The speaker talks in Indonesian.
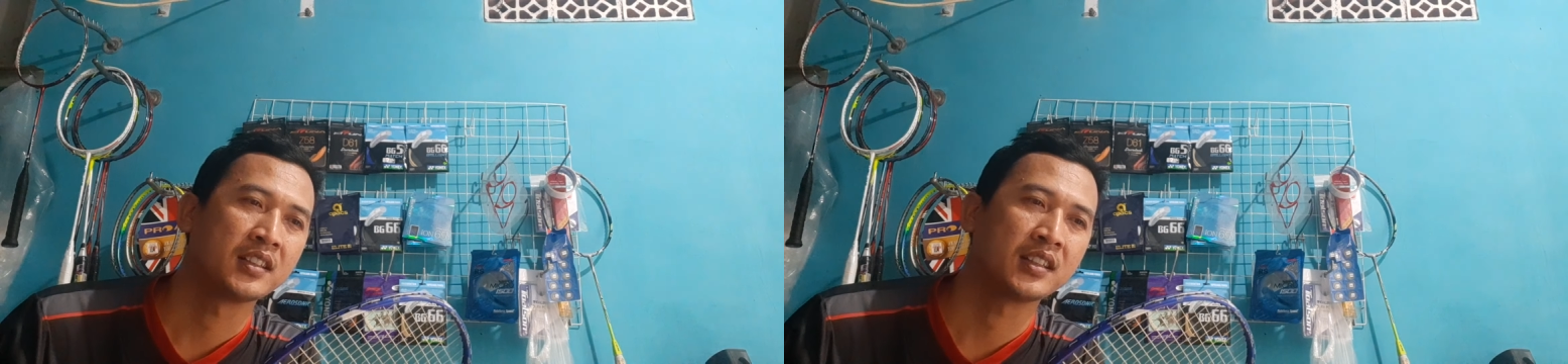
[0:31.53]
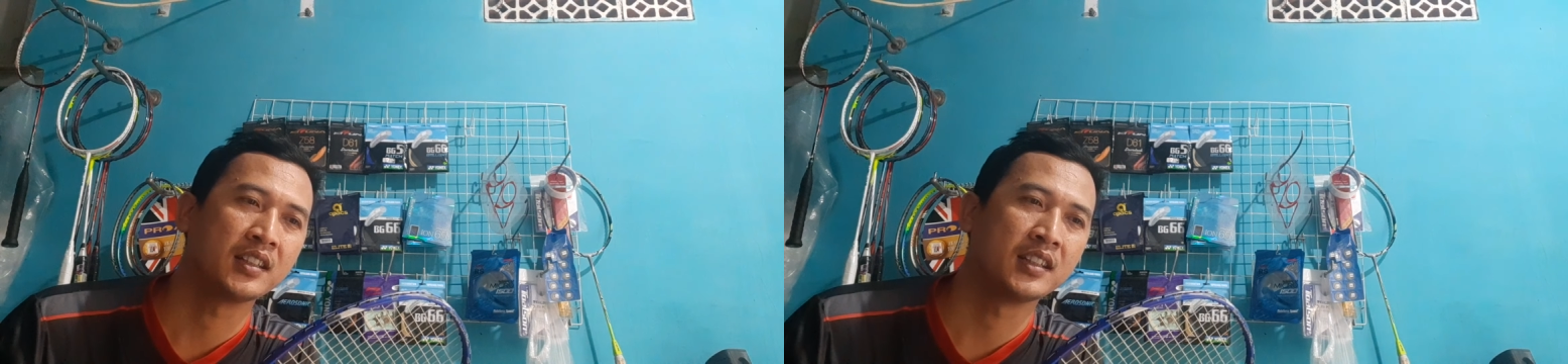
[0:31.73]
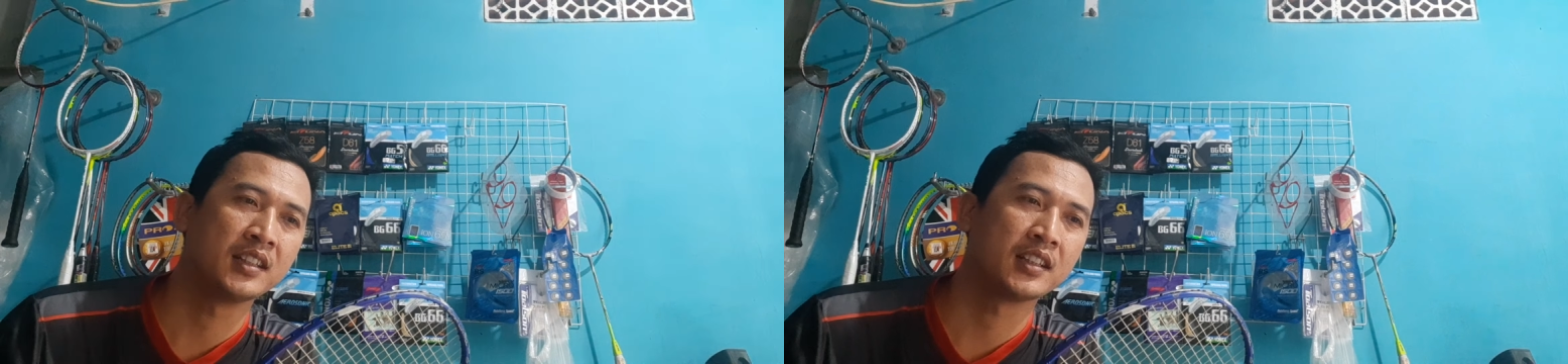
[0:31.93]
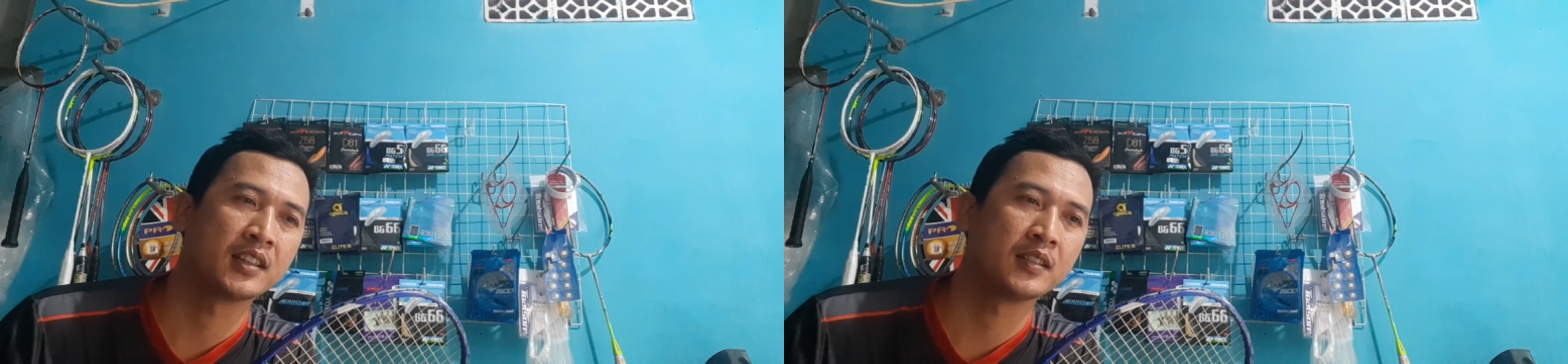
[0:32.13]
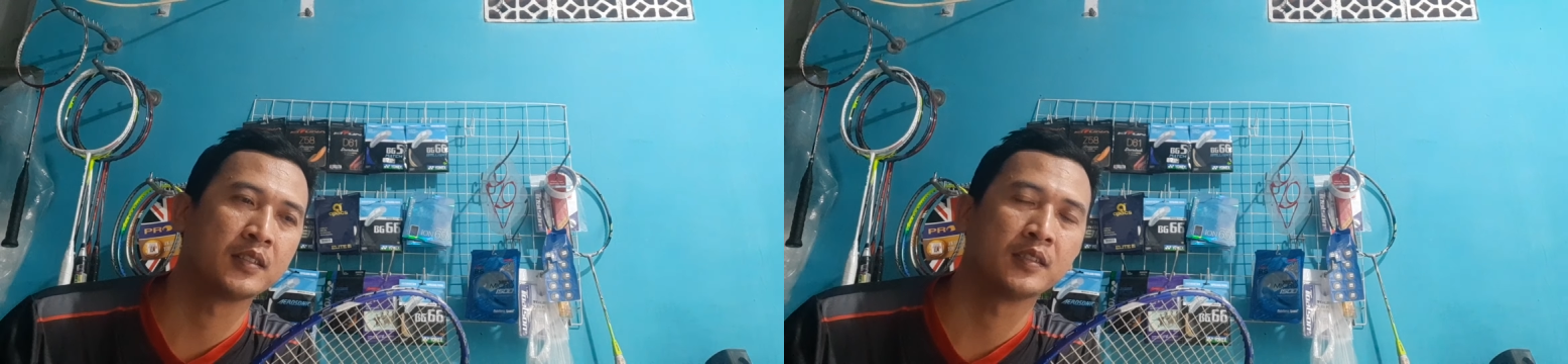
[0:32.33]

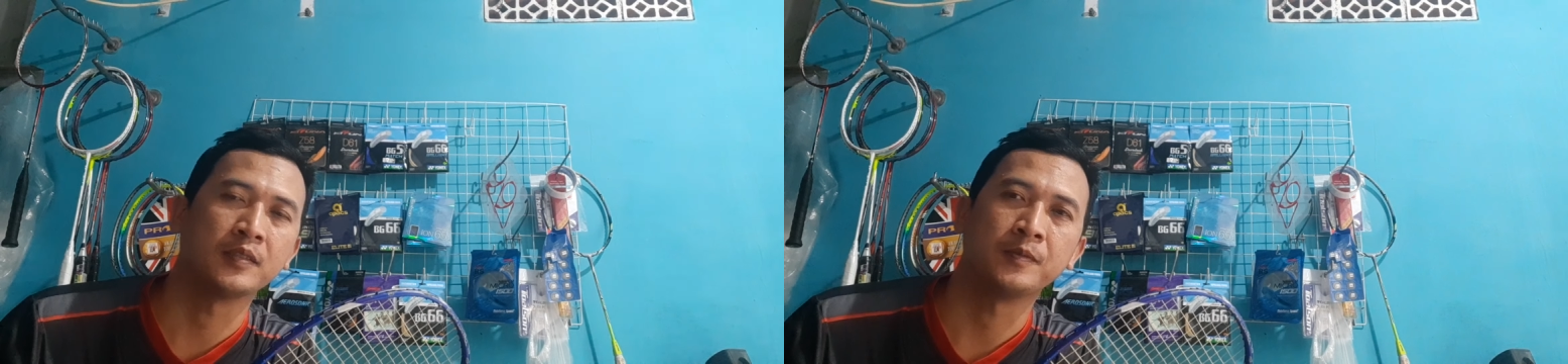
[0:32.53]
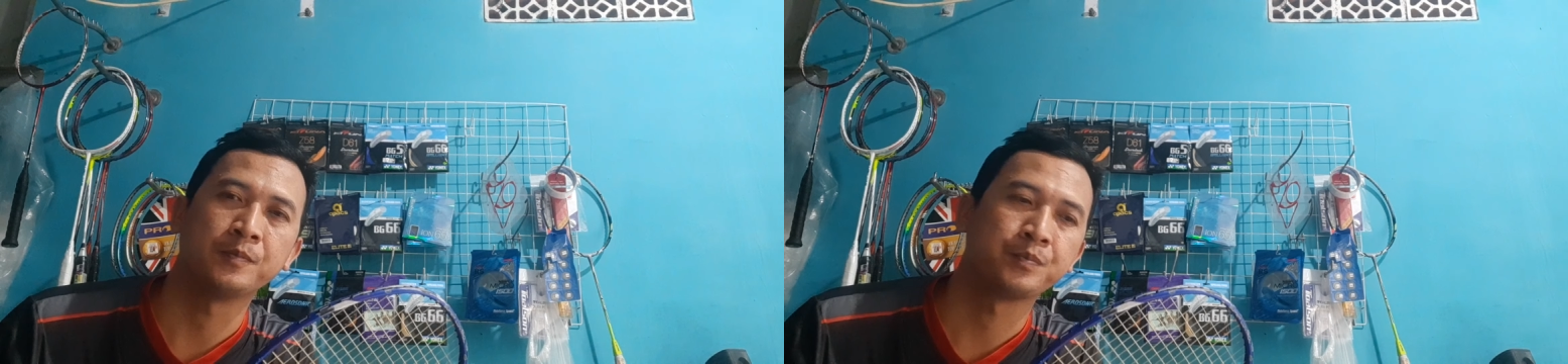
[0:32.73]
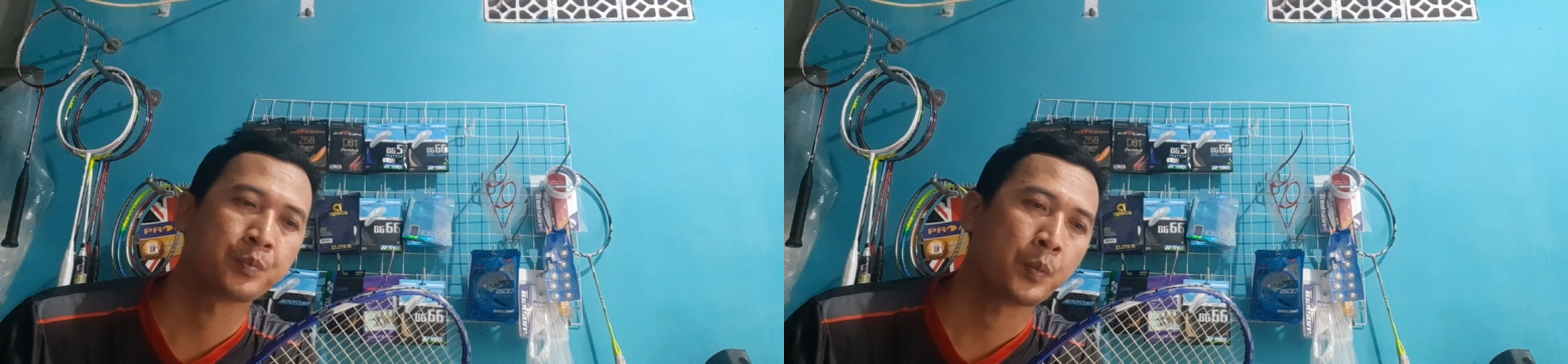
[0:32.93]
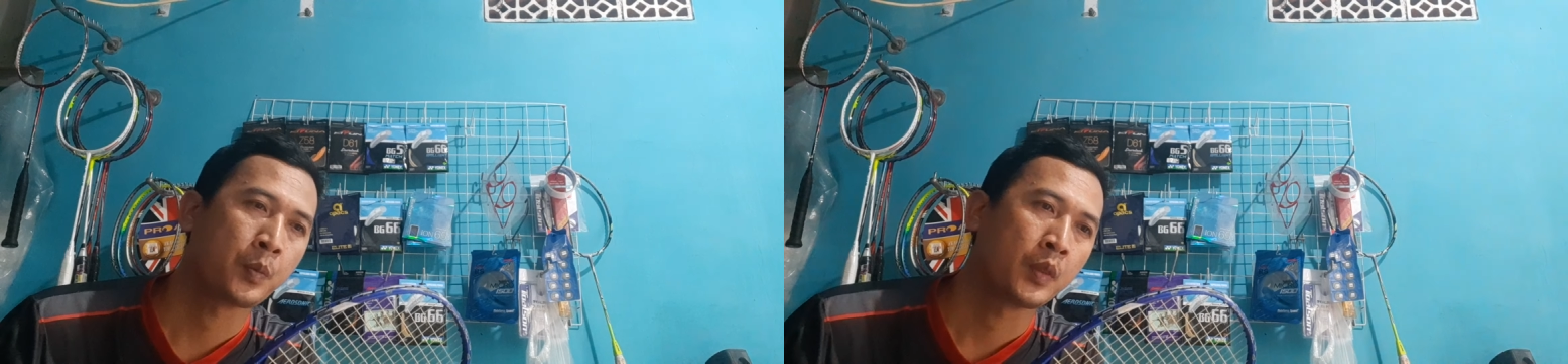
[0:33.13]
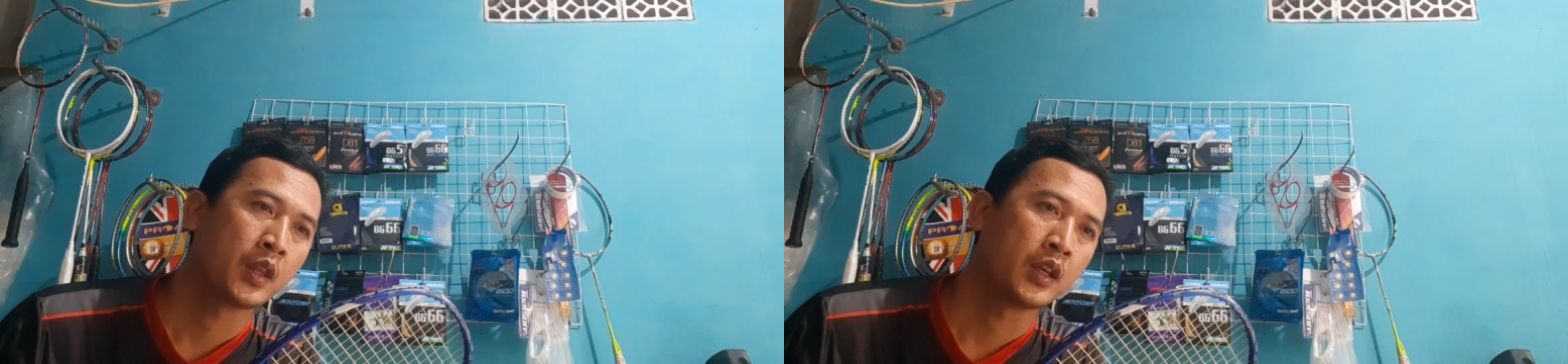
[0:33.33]
gitu
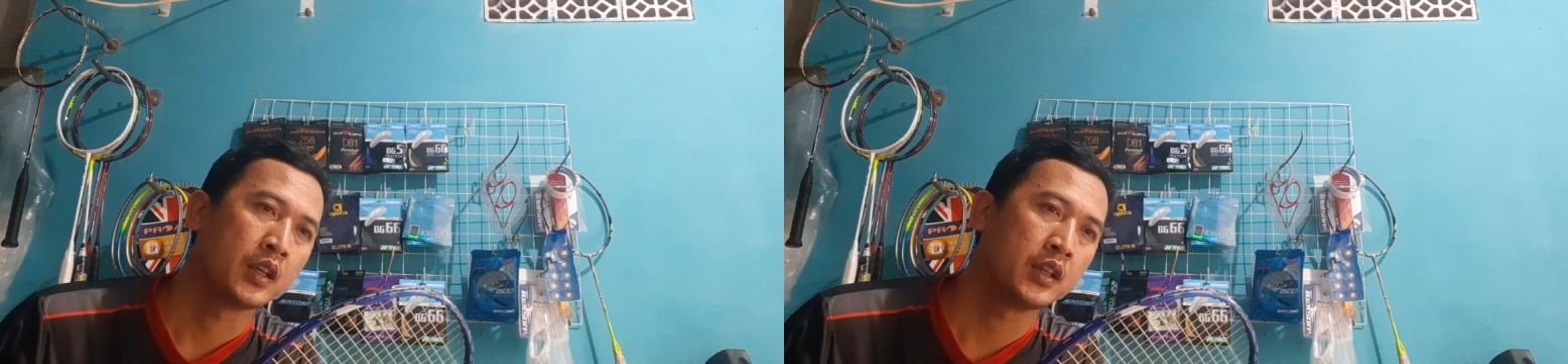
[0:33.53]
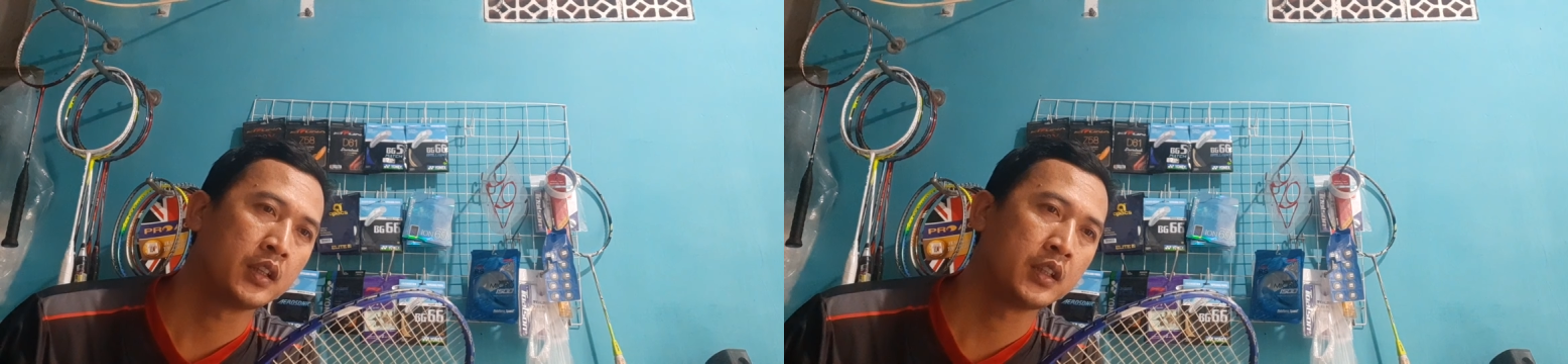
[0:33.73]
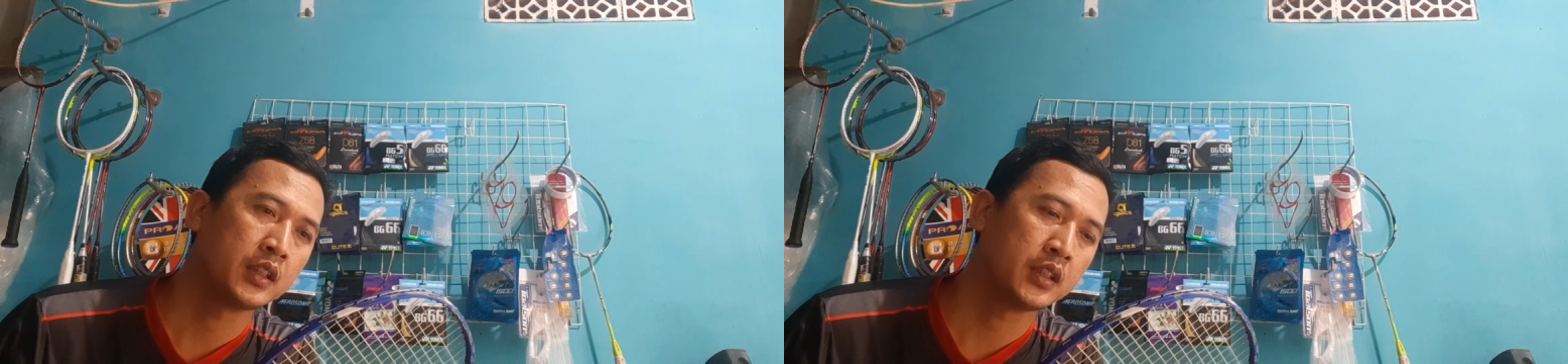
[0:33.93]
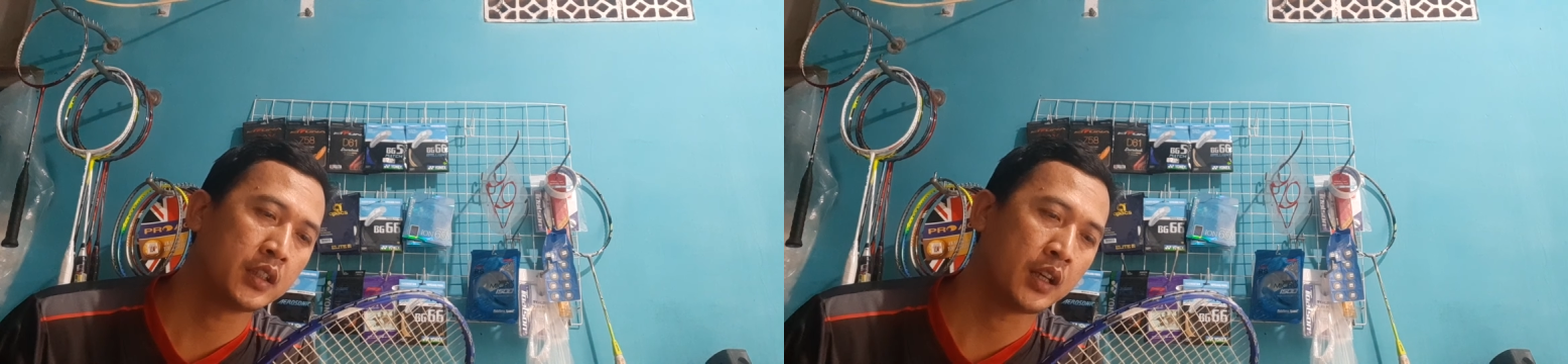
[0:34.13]
ini